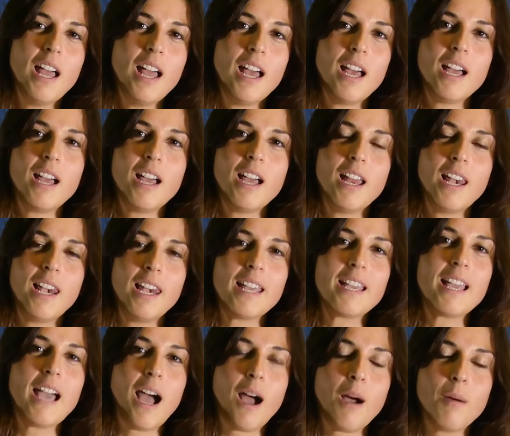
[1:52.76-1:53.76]
eh,
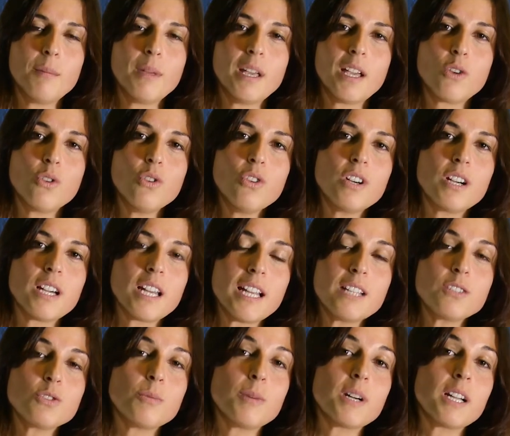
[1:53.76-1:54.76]
legame
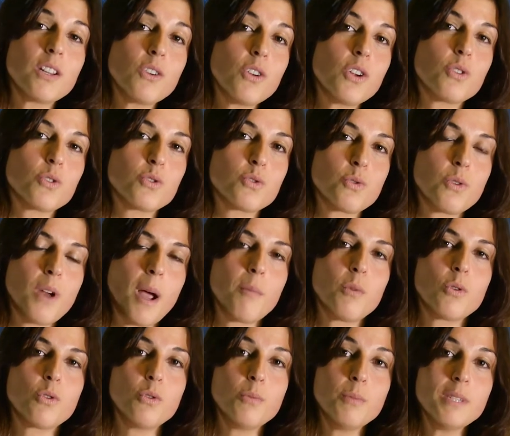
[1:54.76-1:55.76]
concreto, ma che noi
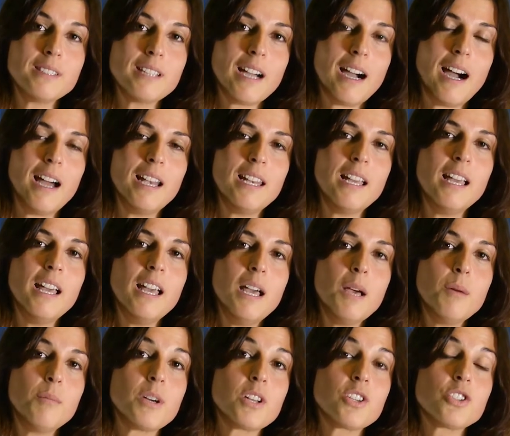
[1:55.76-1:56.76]
costruiamo come tale
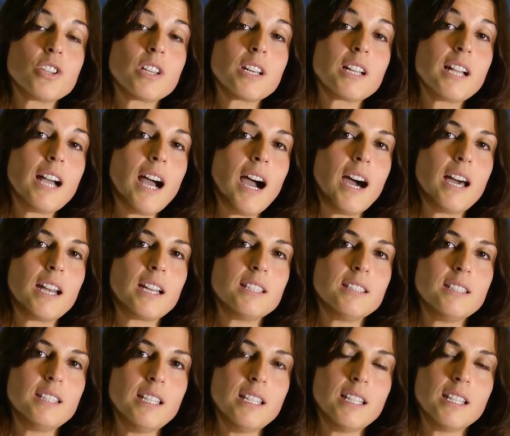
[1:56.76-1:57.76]
per
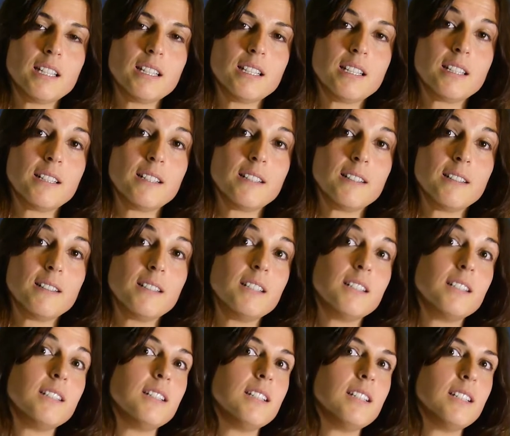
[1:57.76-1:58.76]
cercare di
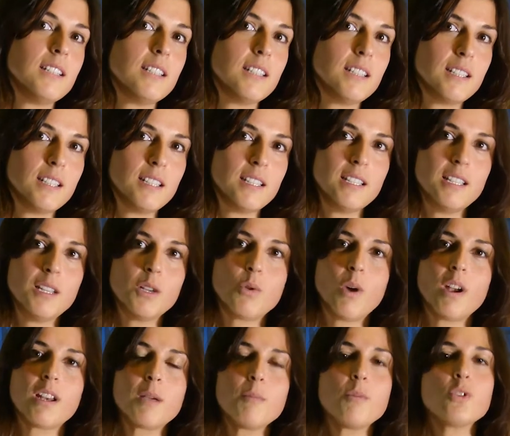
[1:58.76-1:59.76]
eh, in
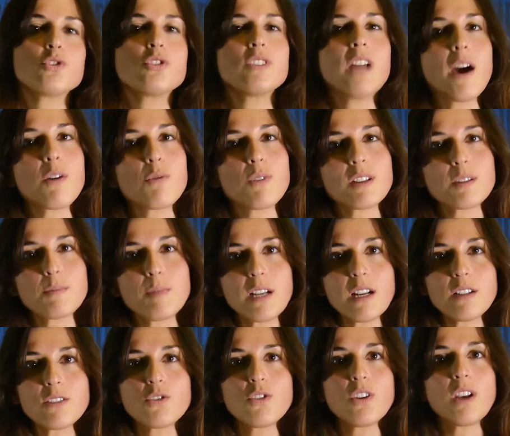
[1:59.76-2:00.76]
qualche modo dare una
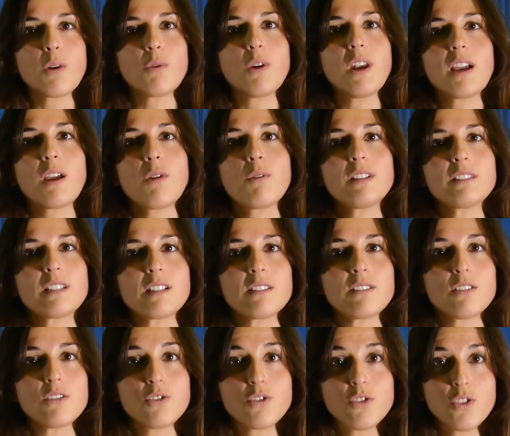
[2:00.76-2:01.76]
spiegazione a quella che è una
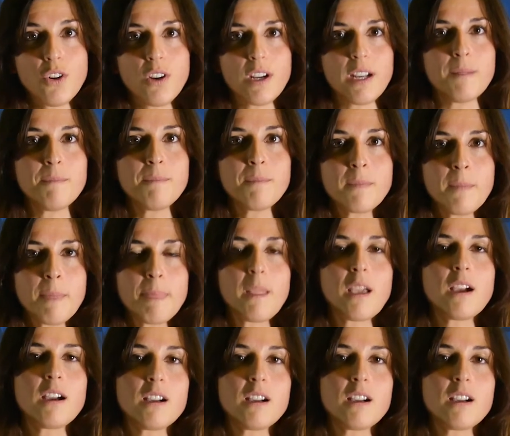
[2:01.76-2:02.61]
transizione eh,